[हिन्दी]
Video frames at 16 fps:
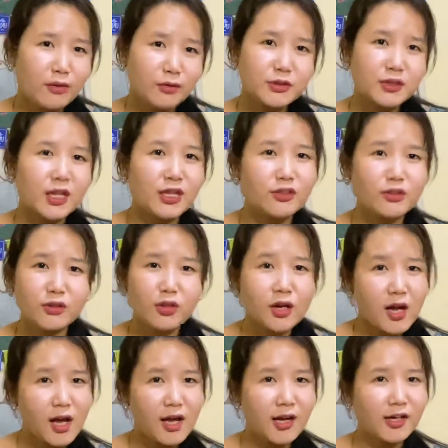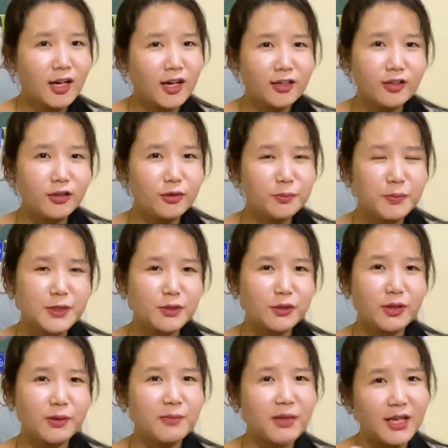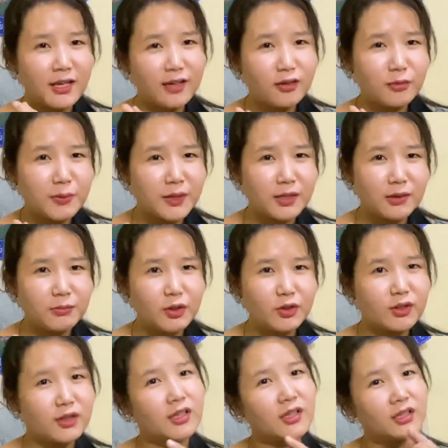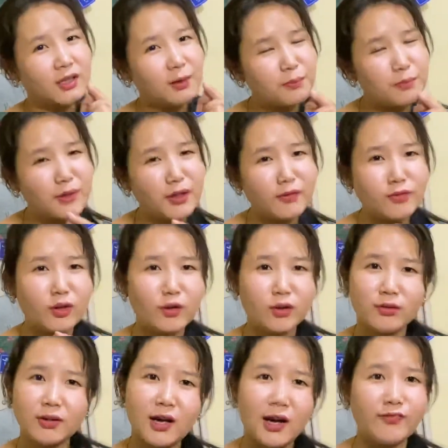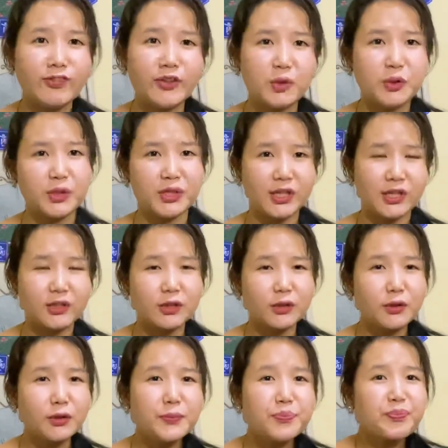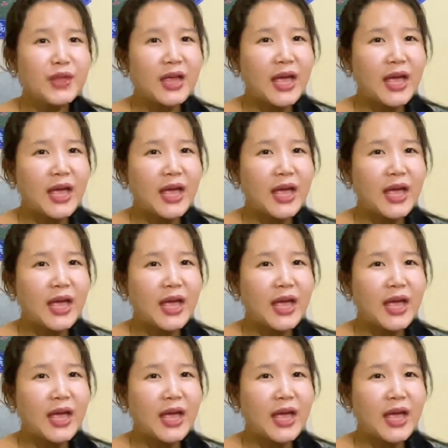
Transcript: उसके जो अगर हंड्रेड रुपीज होने में एक रुपया कमी होती है ना तब भी वो काफी होता है तो